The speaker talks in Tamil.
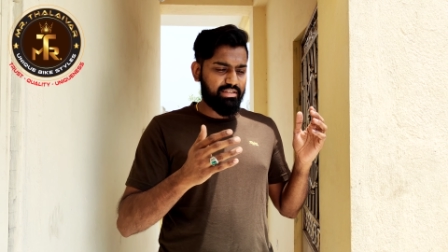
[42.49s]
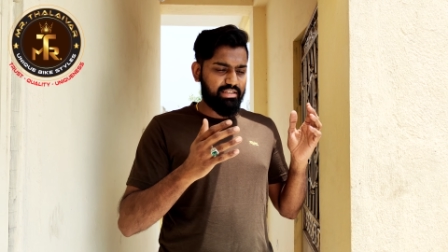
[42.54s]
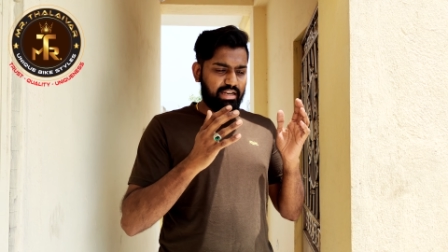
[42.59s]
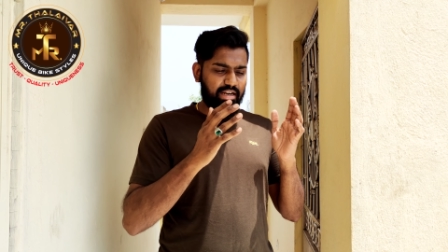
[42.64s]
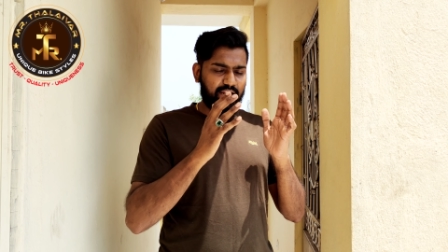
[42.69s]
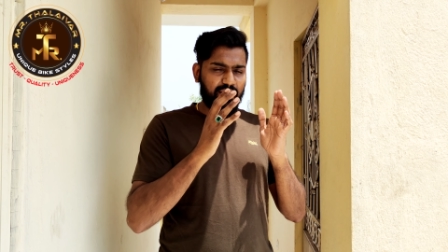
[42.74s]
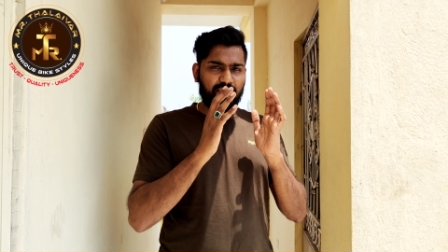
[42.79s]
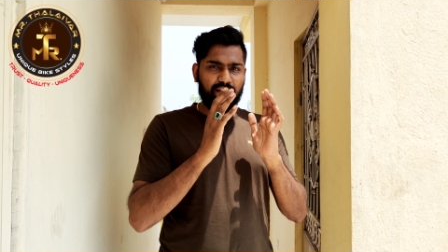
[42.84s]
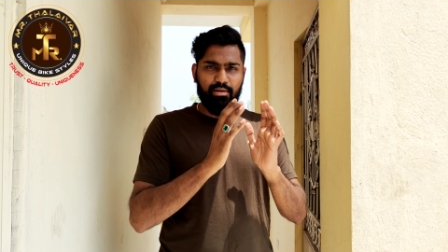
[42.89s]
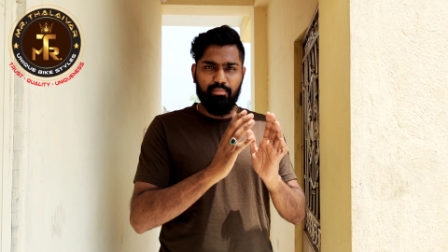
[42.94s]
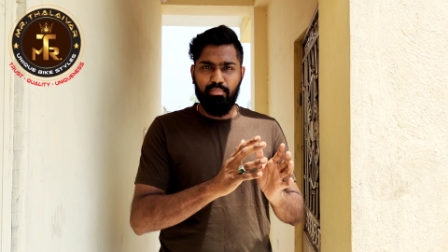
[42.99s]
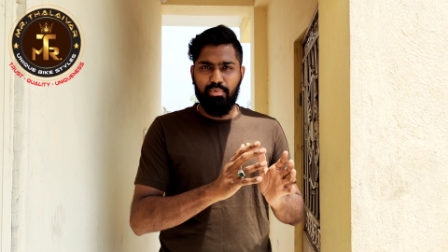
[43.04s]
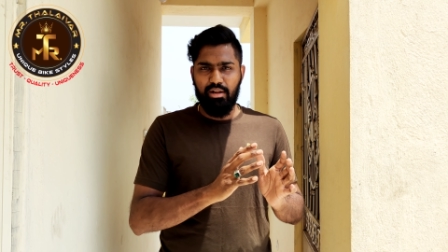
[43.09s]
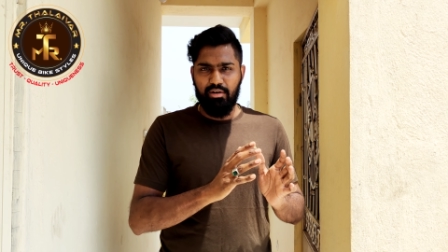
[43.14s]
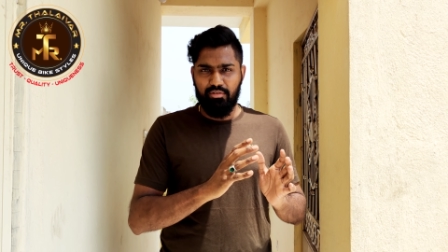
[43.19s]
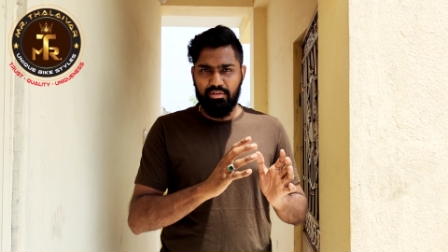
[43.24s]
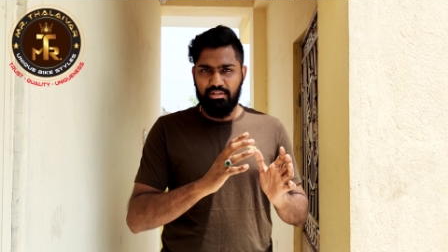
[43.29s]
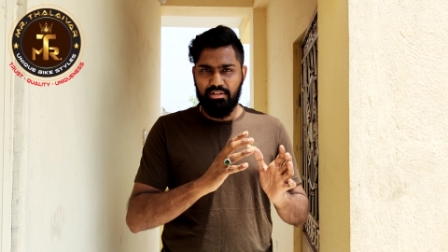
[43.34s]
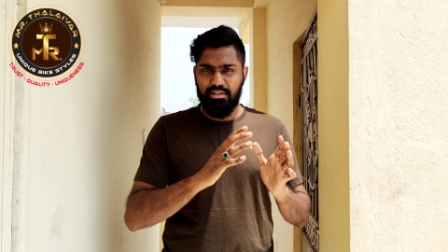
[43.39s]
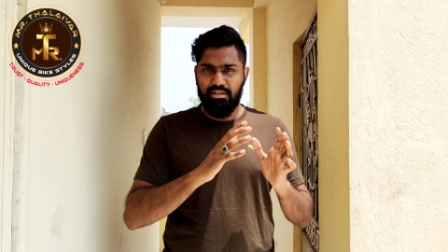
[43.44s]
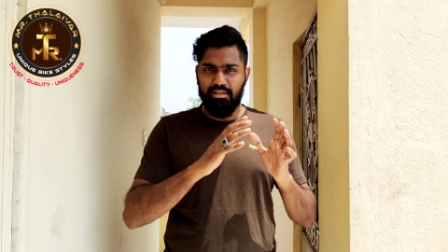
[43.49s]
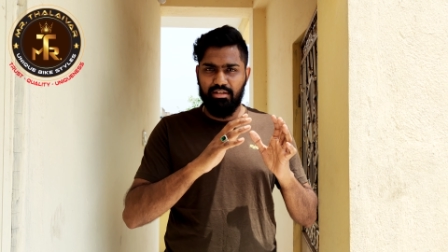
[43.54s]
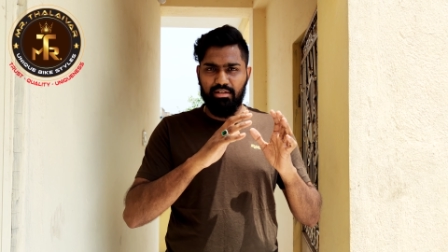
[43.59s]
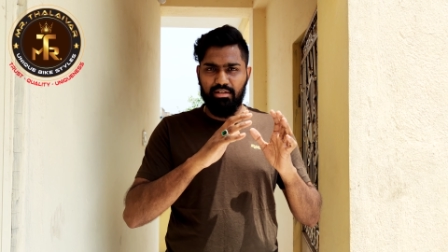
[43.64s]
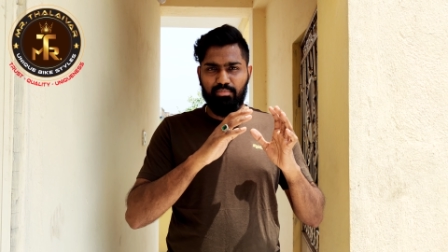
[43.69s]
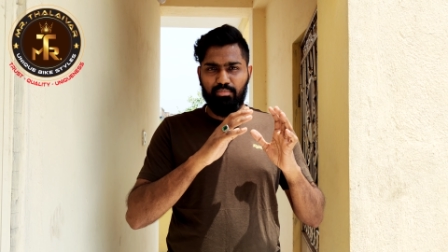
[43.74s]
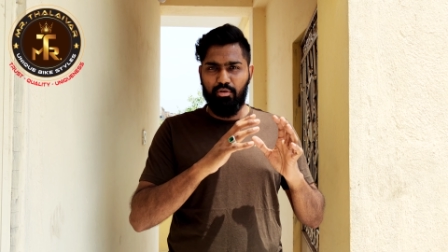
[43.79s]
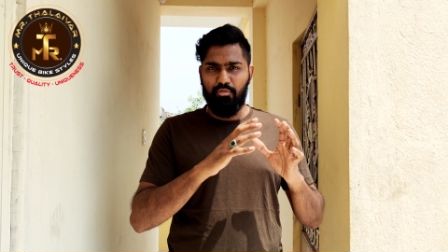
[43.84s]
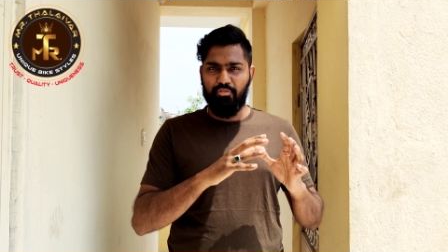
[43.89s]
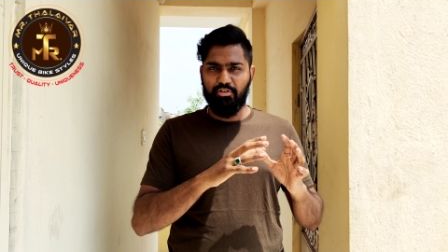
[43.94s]
சென்னை ஹப்பில் வந்து
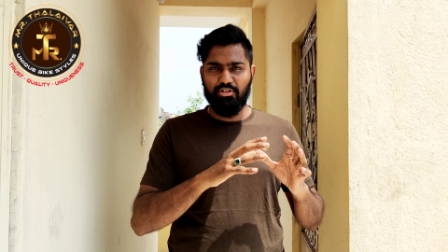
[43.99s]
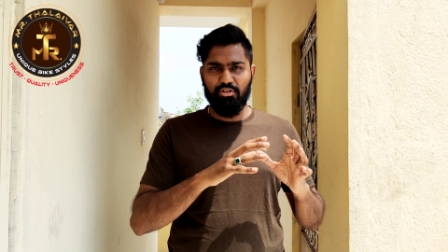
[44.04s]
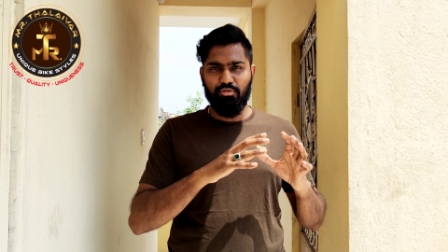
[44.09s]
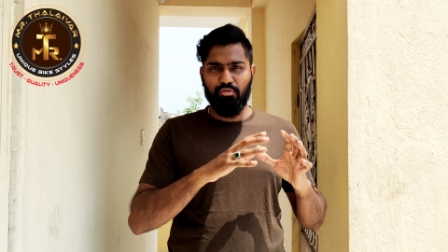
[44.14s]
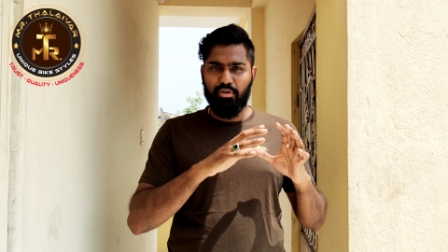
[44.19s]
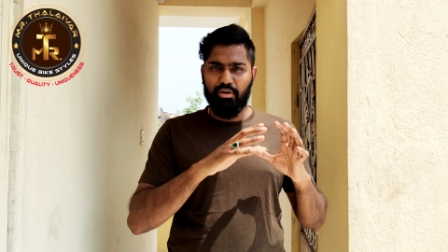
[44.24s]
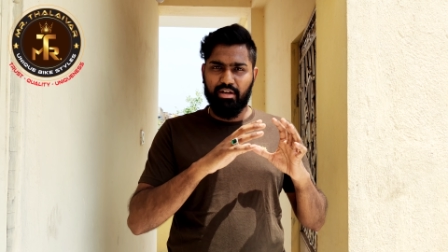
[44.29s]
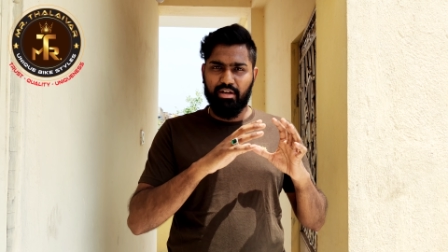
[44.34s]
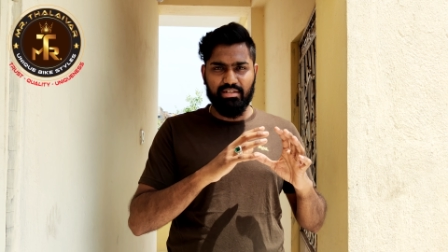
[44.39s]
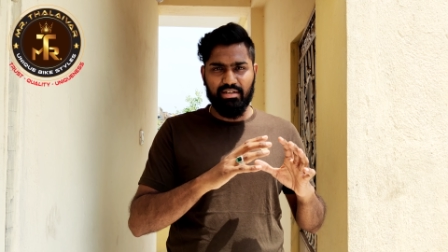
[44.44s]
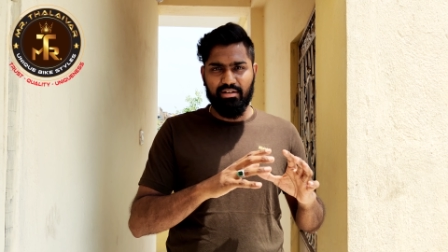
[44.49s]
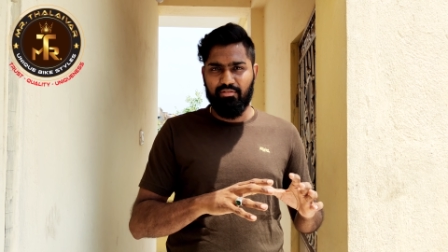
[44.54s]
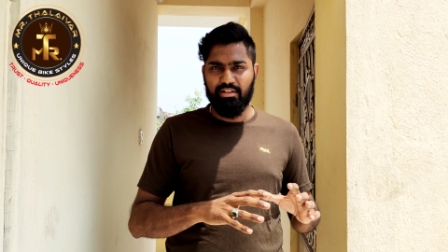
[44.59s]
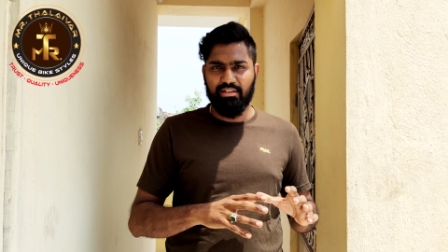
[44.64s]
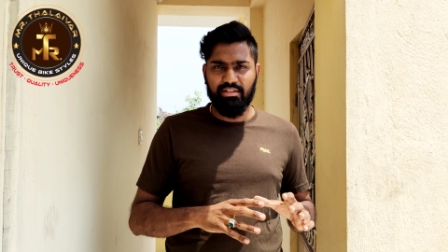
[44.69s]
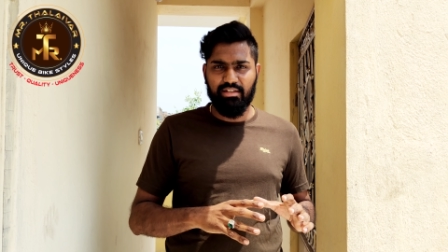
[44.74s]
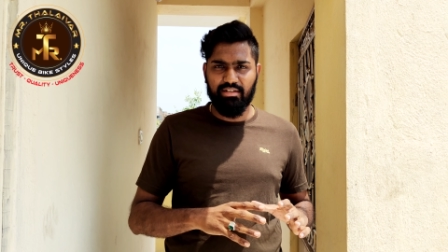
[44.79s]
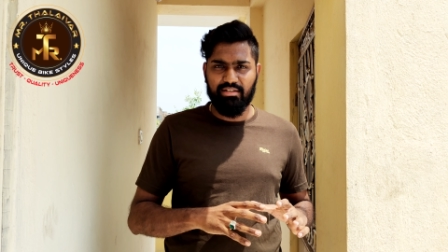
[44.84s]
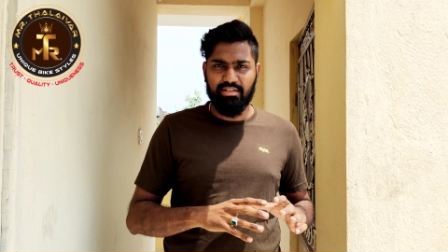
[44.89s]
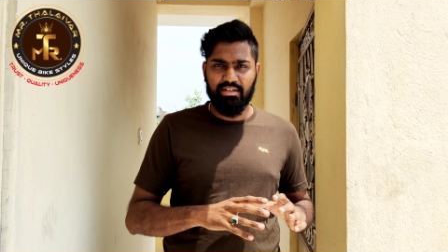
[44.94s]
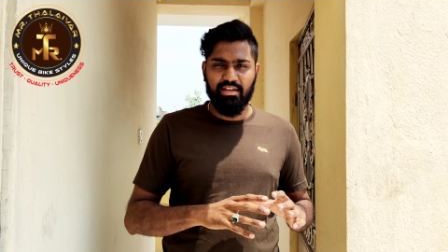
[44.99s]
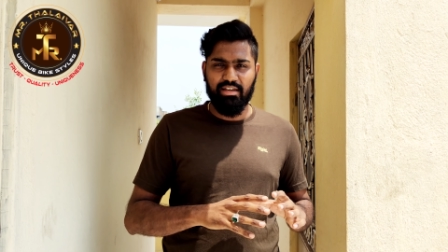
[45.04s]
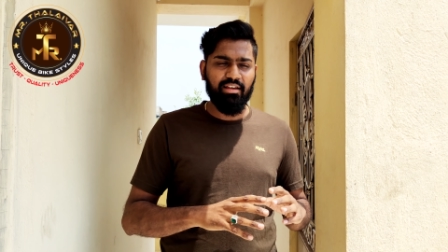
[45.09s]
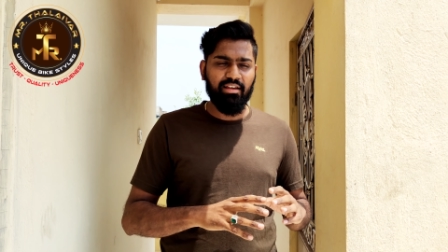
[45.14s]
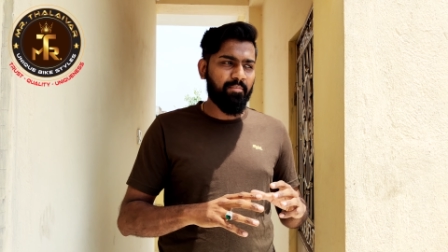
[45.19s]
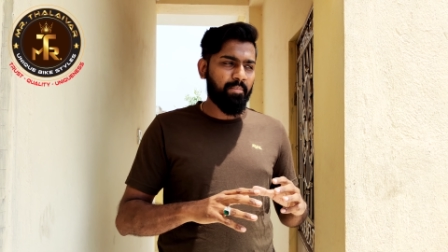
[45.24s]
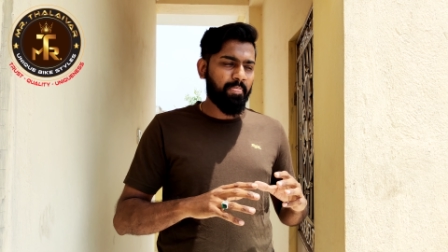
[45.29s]
ப்ரொஃபஷனல் கொரியர்ஸில் வந்துருச்சு